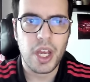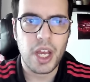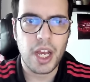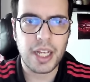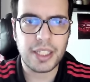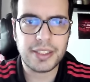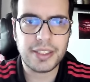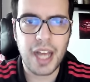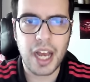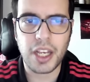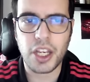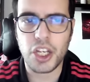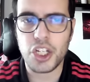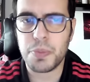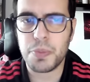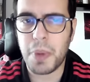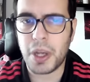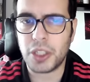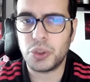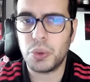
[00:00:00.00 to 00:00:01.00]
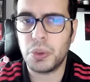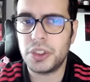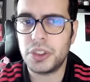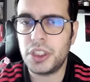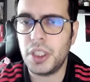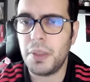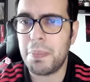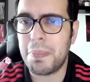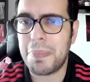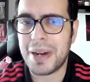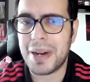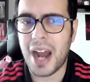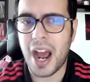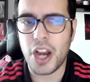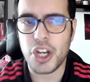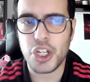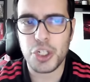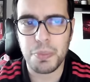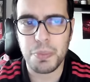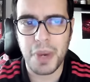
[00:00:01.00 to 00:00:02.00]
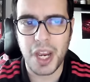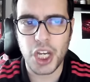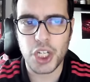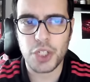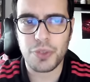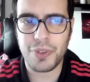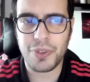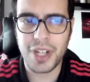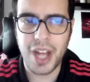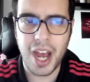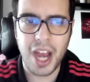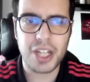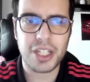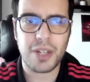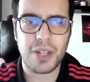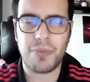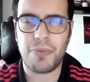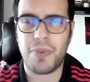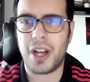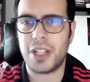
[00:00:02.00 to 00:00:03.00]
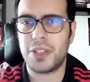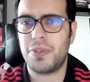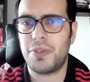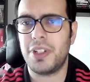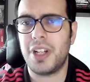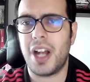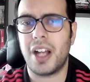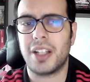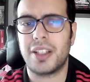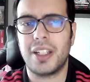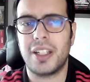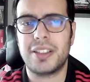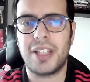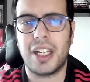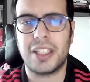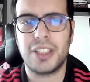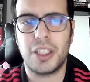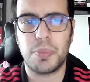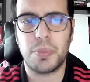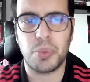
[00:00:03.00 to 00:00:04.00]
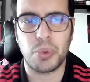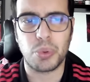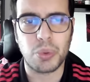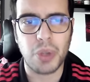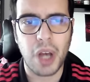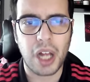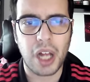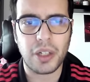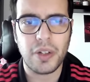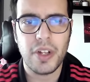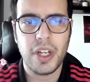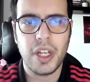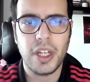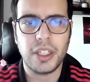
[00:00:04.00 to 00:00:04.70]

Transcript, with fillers: As águias passam assim para as meias finais da fase final da Taça de Portugal,